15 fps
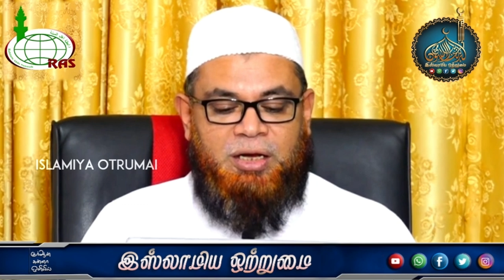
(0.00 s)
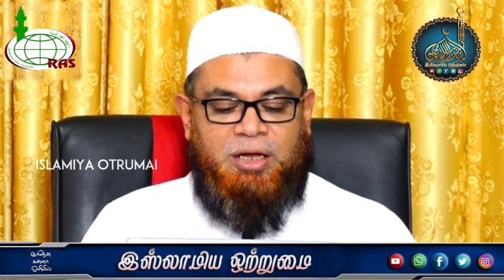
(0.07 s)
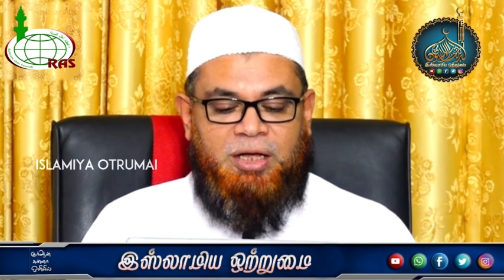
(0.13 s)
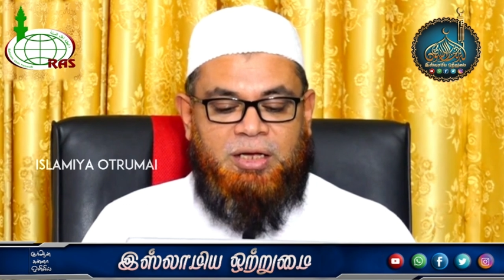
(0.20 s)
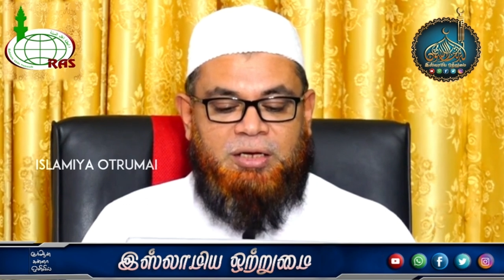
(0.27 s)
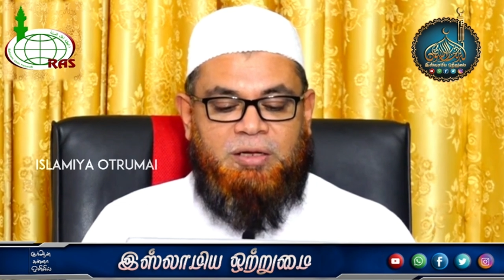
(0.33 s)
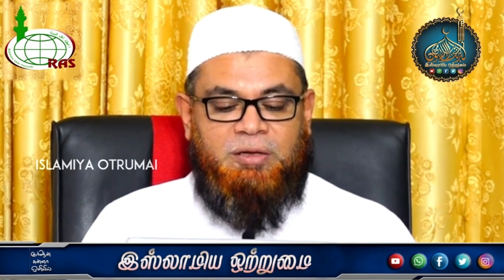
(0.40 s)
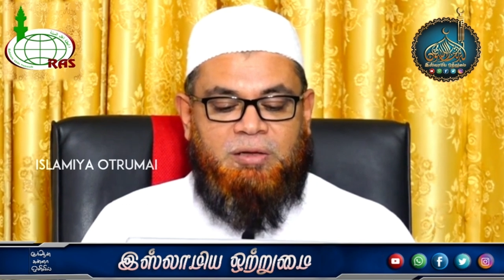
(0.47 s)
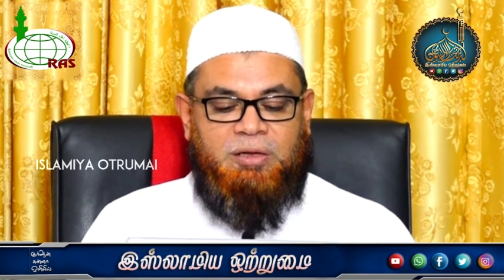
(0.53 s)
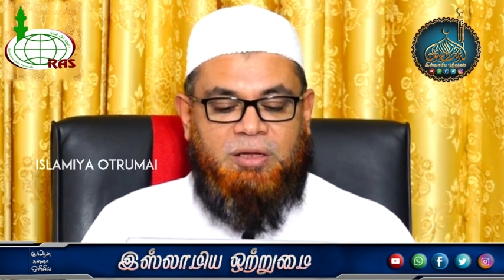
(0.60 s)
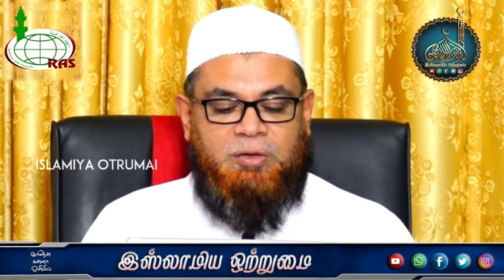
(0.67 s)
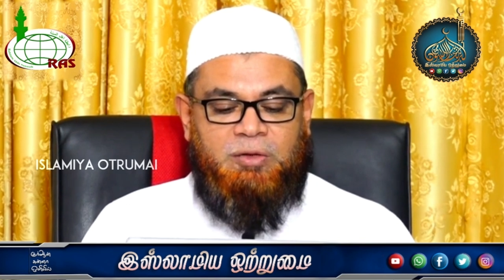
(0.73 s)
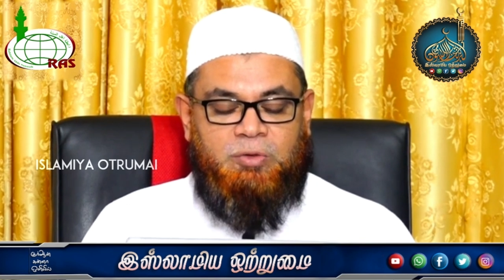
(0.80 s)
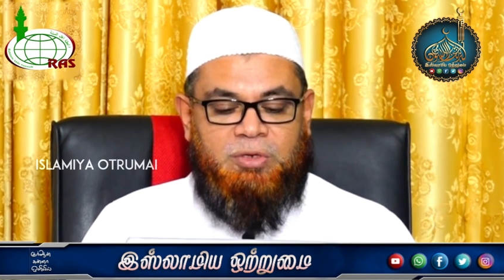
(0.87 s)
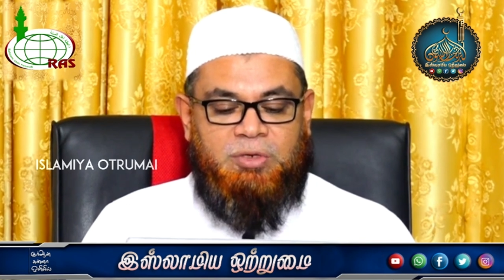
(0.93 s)
ல அன்
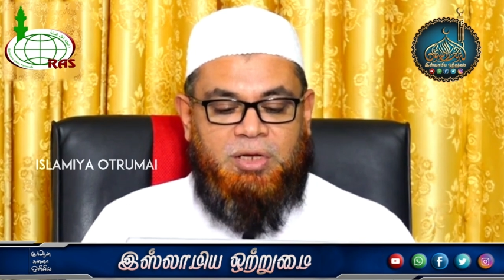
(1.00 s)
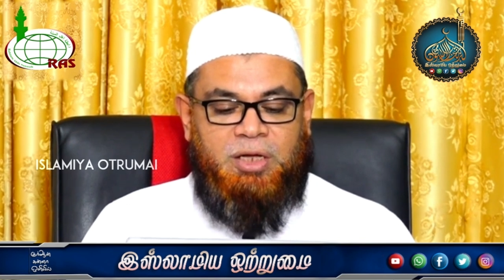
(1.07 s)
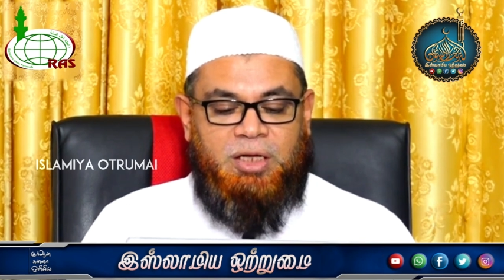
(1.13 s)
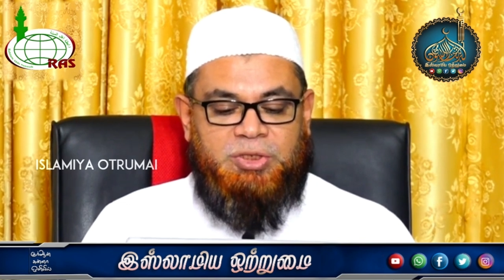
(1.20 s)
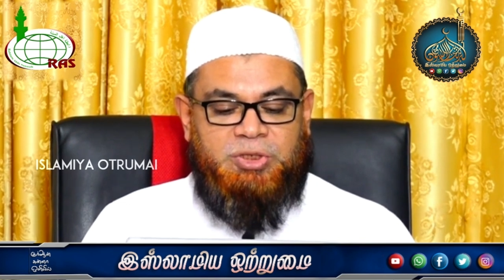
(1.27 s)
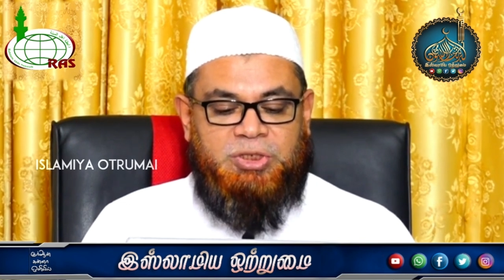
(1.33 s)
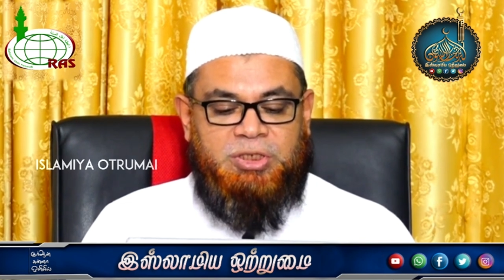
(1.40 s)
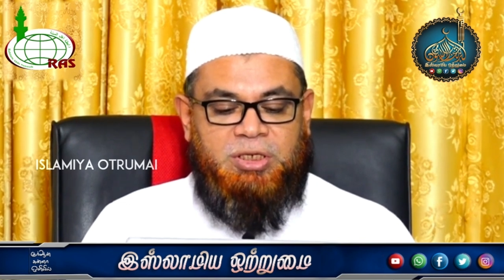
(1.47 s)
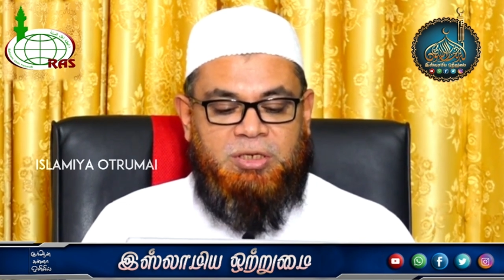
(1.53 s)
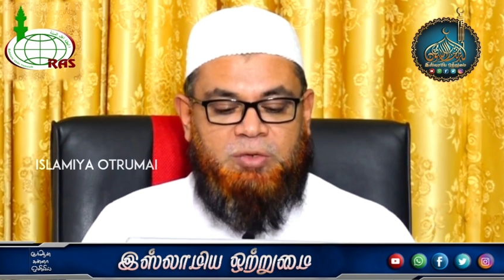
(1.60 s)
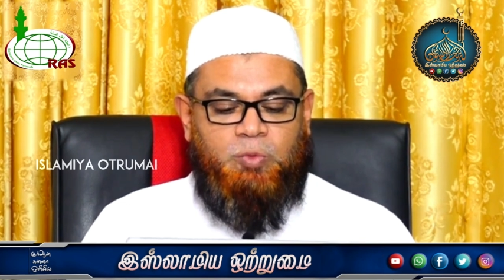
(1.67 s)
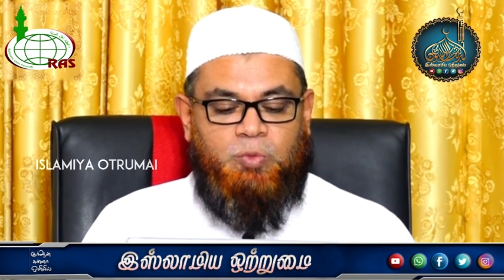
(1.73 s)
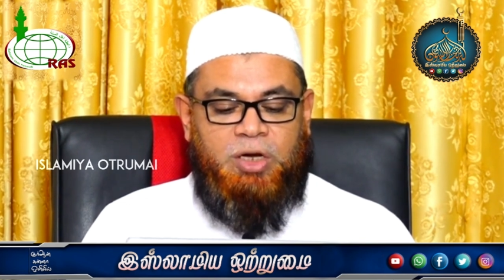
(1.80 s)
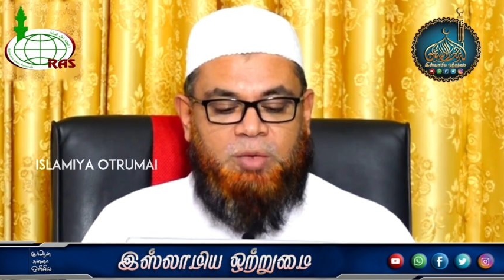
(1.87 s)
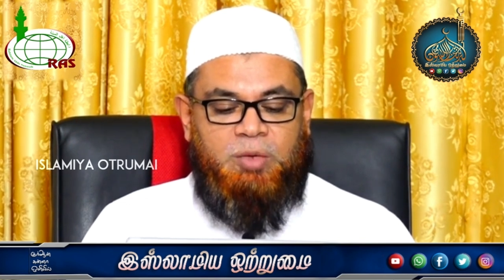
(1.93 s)
அல்லாஹு ராஷி
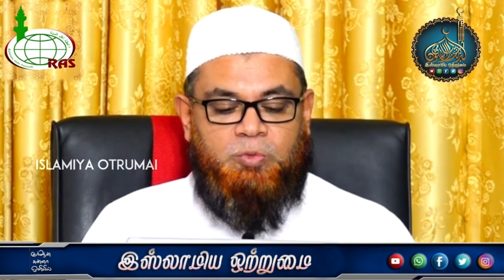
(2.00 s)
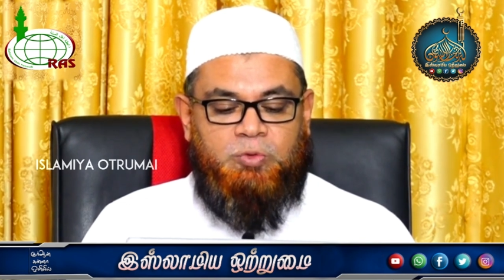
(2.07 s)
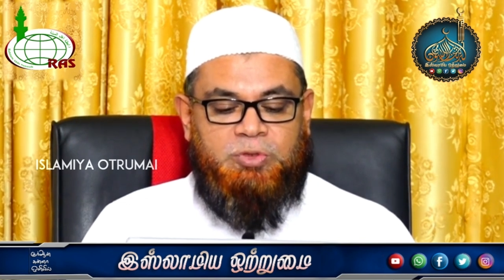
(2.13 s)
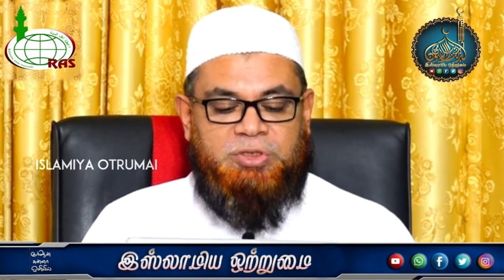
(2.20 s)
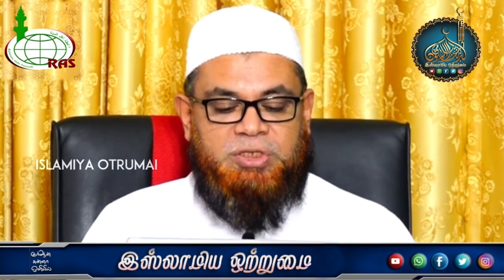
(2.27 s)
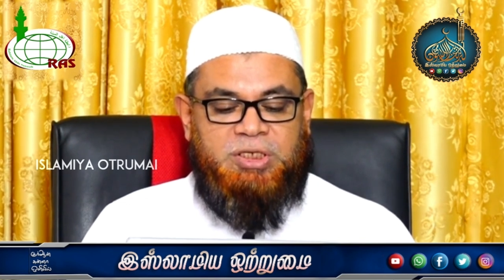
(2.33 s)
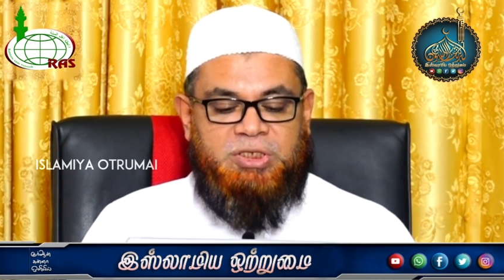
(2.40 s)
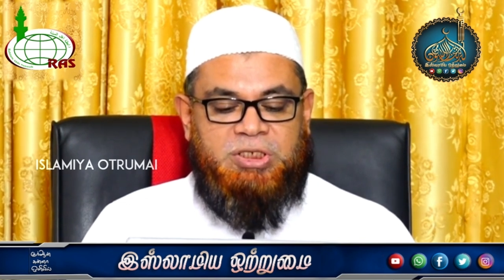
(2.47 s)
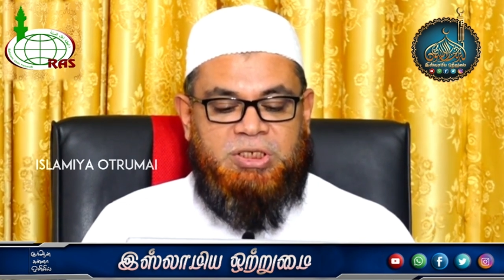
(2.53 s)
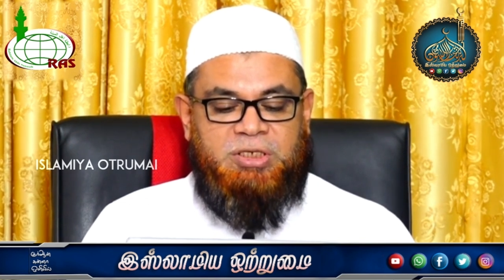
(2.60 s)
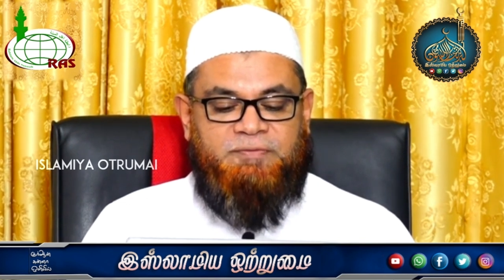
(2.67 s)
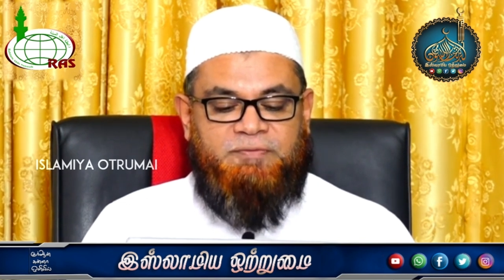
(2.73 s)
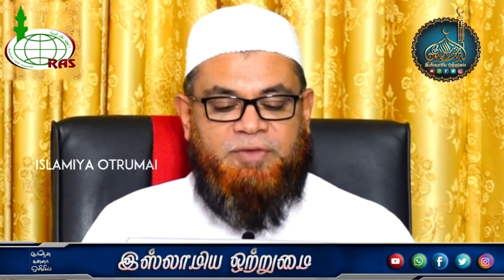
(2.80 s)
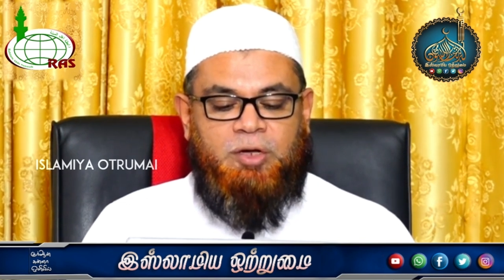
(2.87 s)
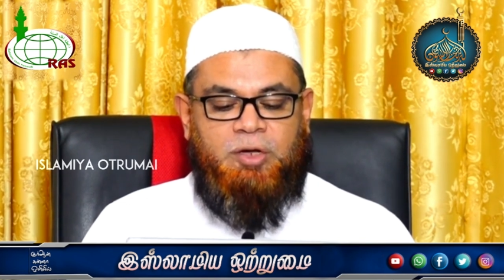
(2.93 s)
வல் முர்தஷி
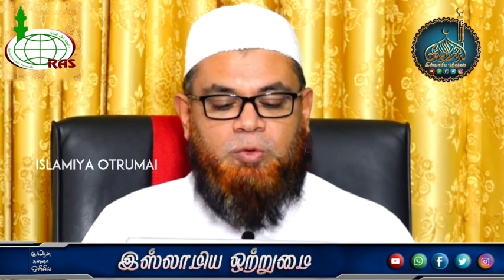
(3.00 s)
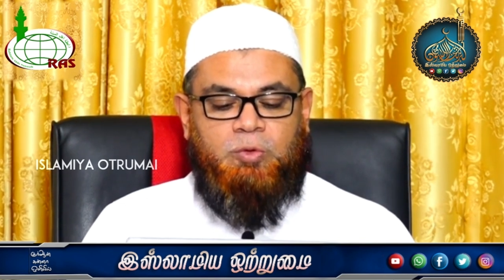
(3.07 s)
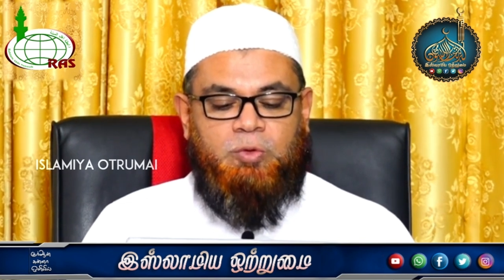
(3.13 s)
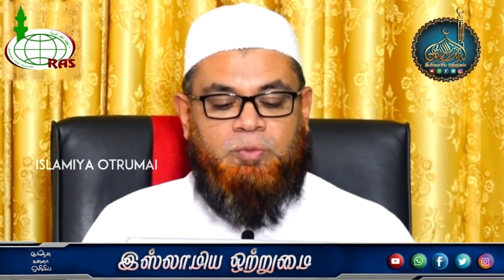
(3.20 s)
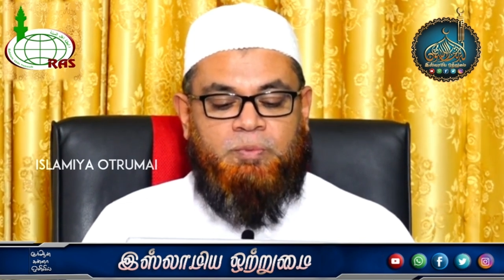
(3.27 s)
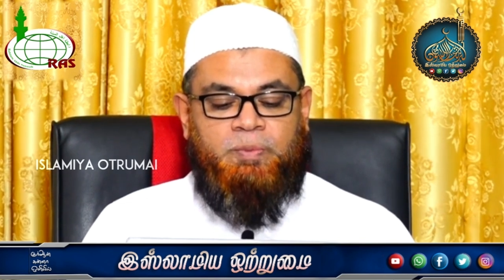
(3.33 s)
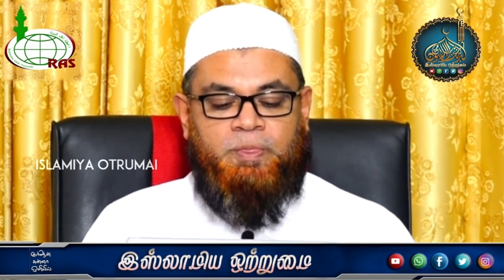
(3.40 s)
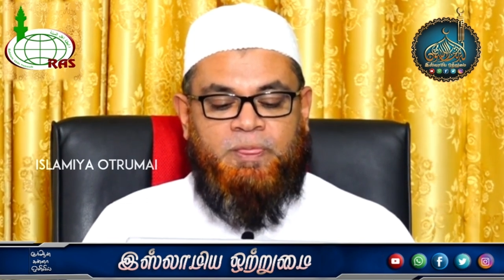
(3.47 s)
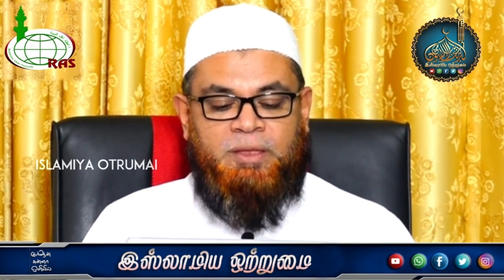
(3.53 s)
ஃபில் ஹுக்கும்